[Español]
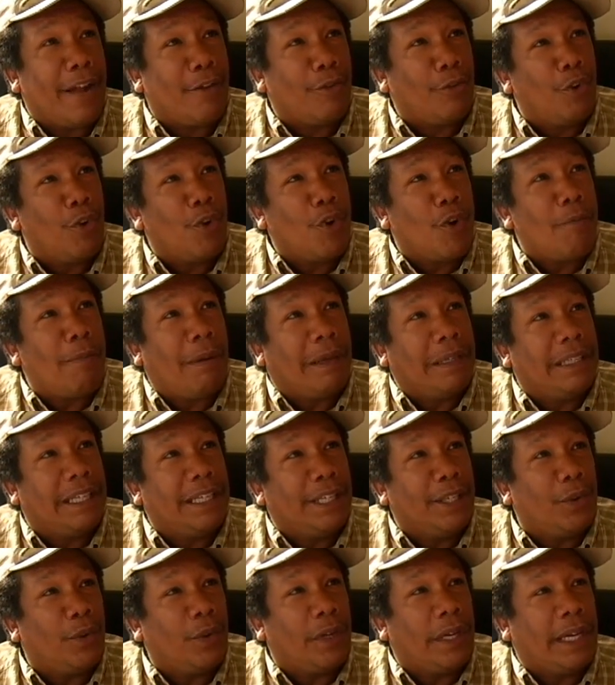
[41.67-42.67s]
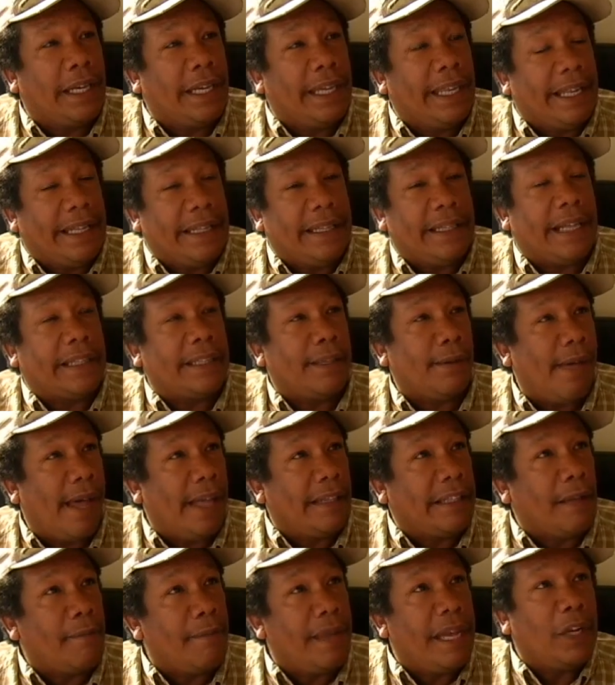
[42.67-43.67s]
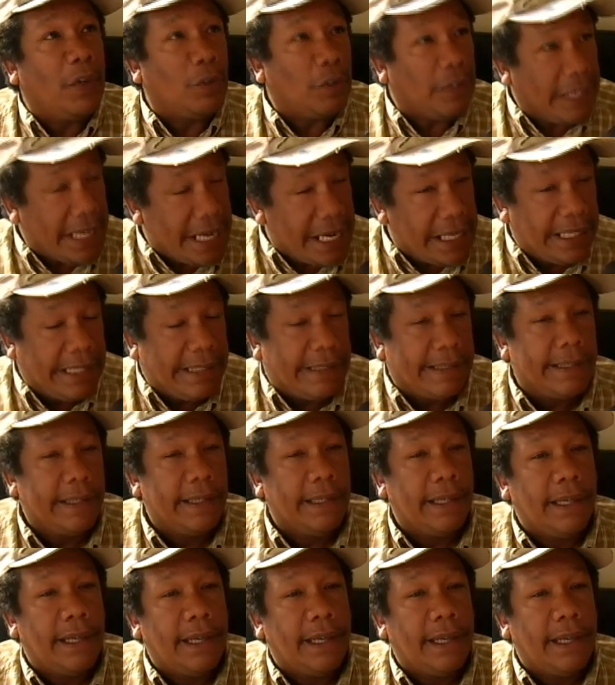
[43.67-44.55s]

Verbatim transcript: algunos compañeros que quieren actividades también en los rieles.